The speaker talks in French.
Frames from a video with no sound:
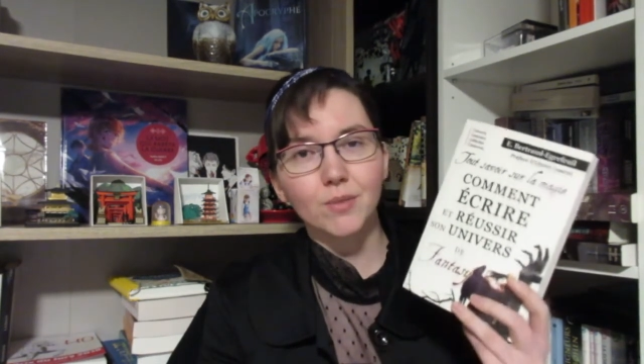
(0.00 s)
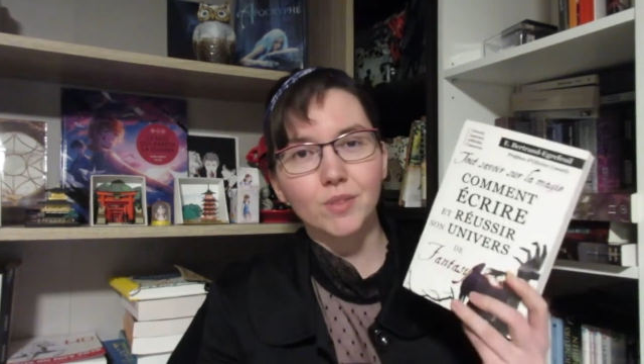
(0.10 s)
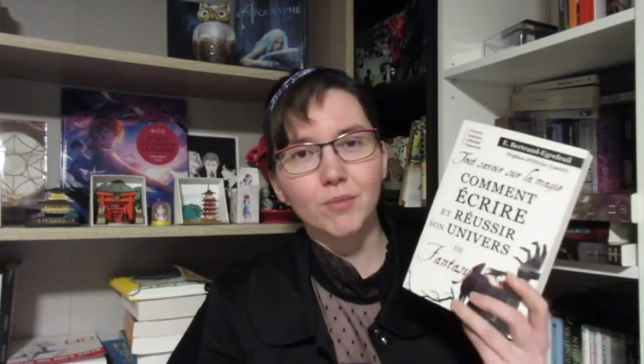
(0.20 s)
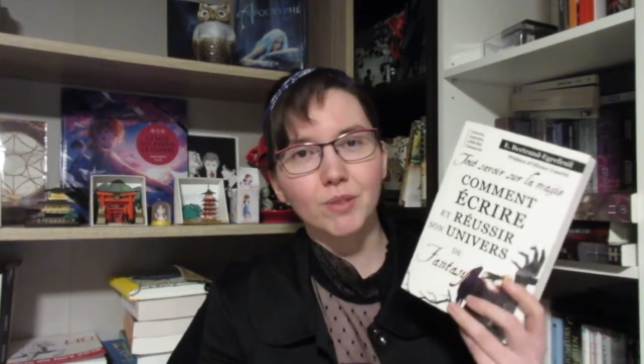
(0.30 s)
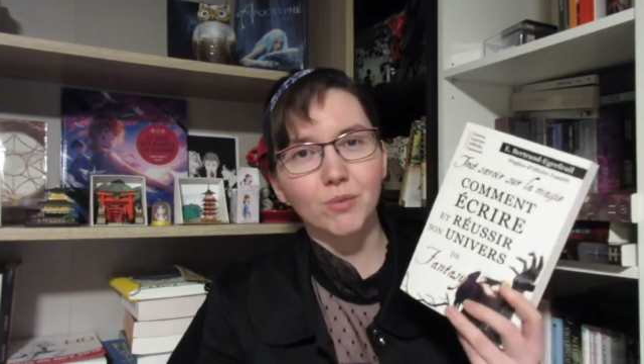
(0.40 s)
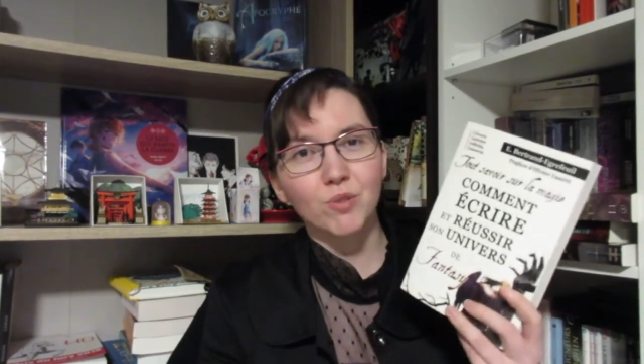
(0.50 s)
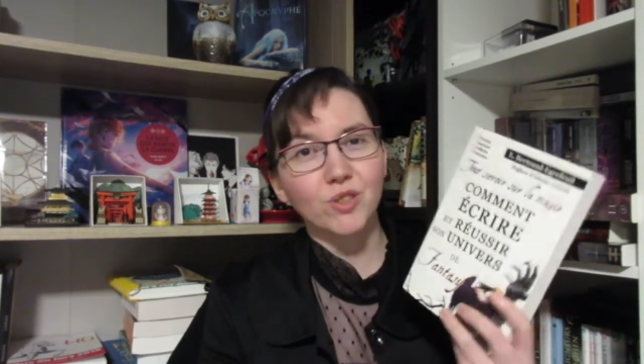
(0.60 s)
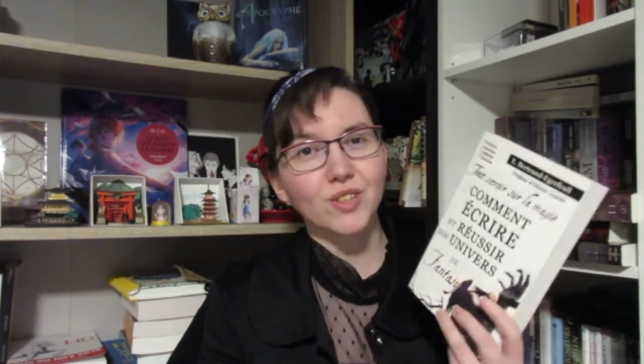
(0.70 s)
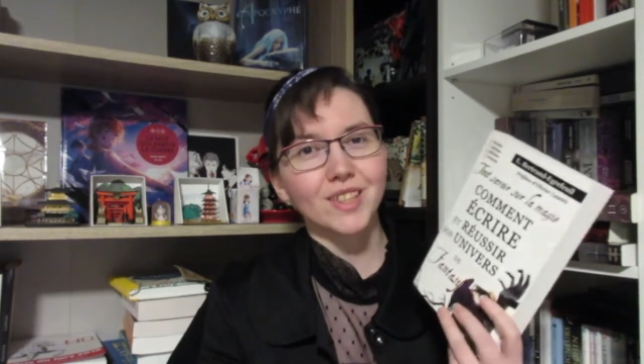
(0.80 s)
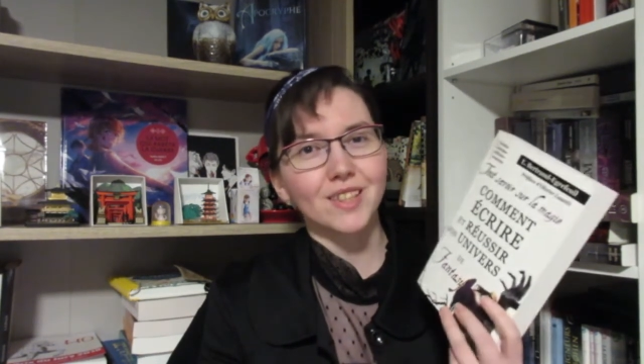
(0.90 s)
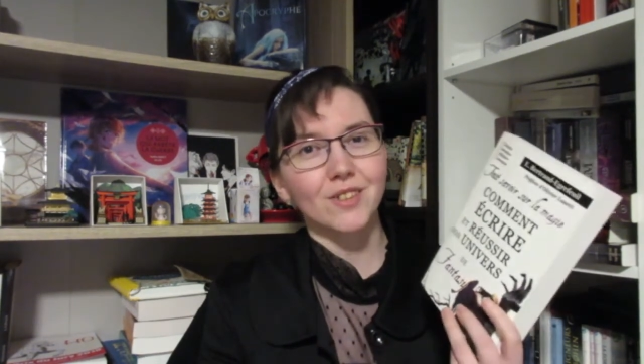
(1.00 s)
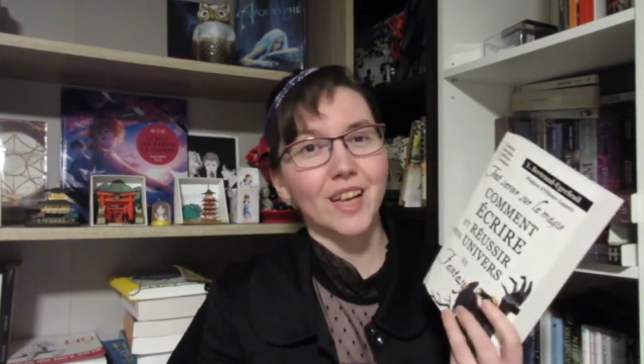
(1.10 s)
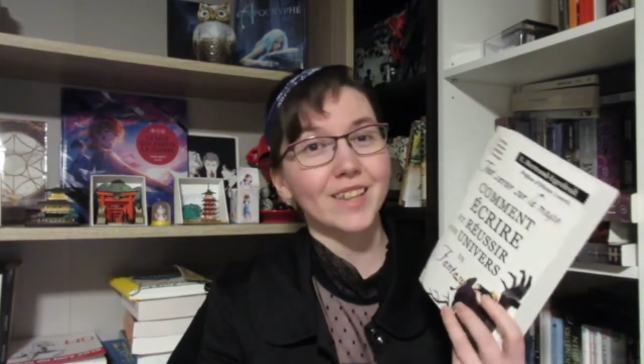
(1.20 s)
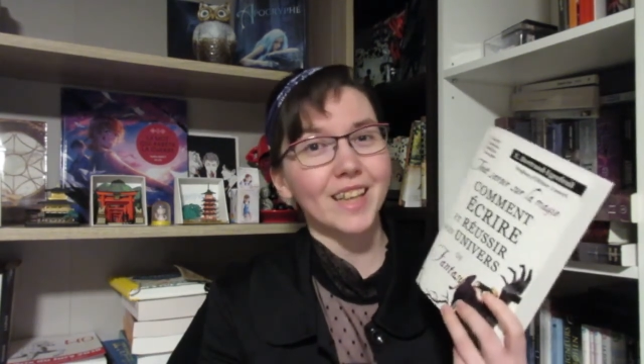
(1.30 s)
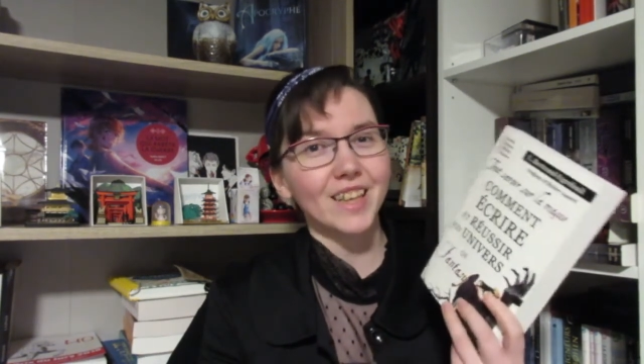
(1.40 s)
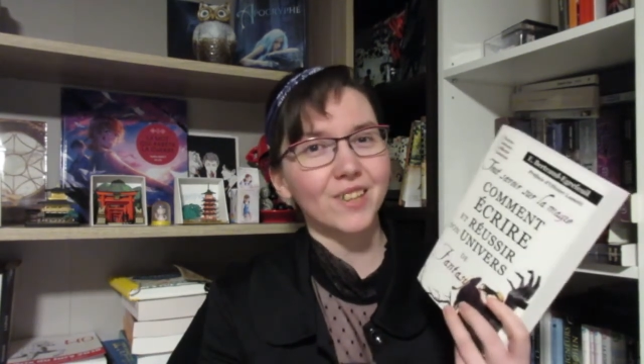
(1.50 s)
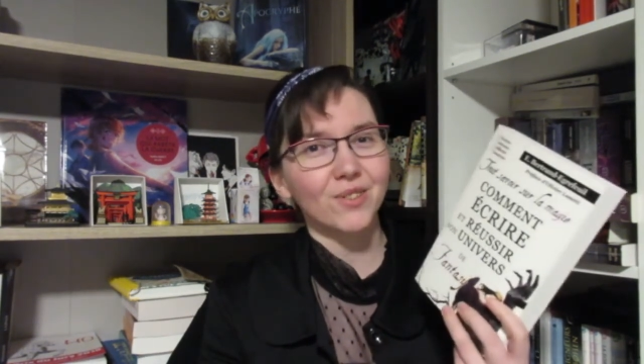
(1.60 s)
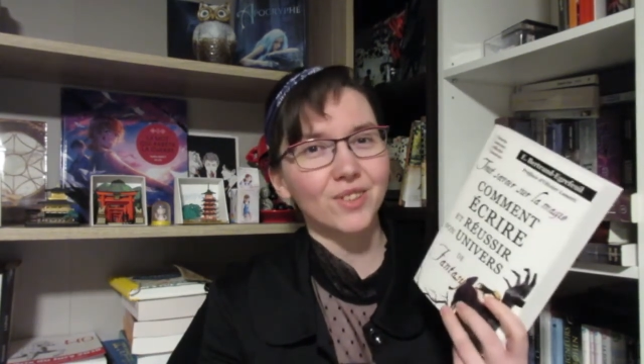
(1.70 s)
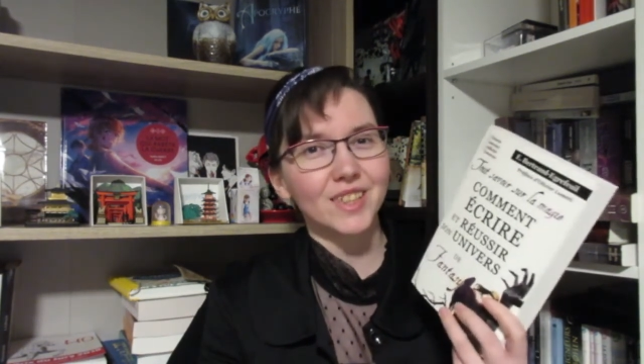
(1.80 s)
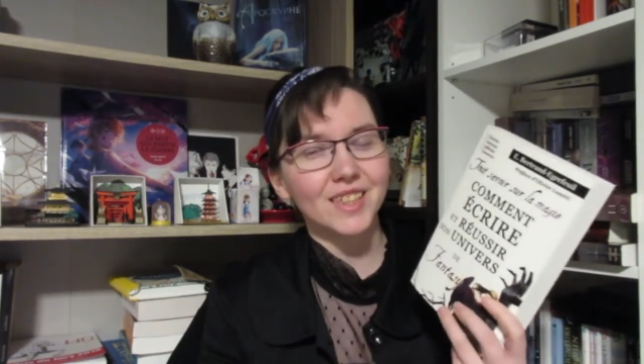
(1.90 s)
Comme ça, maintenant, moi, je sais que c'est de la dark
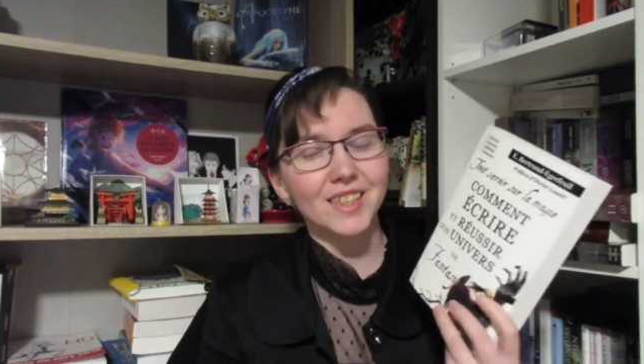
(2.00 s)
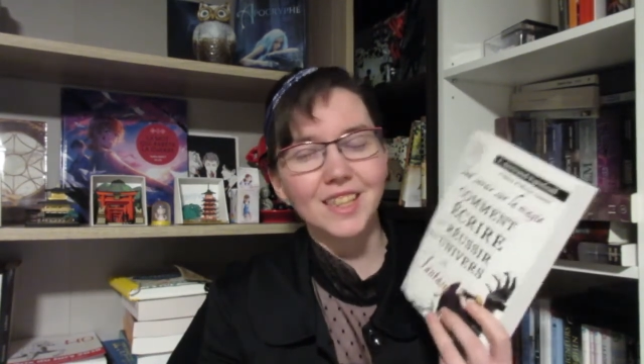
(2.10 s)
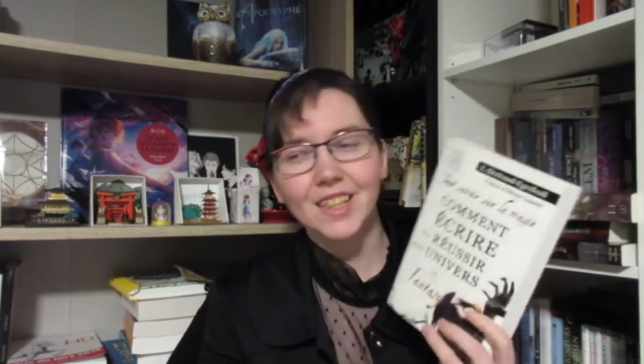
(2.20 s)
fantasy.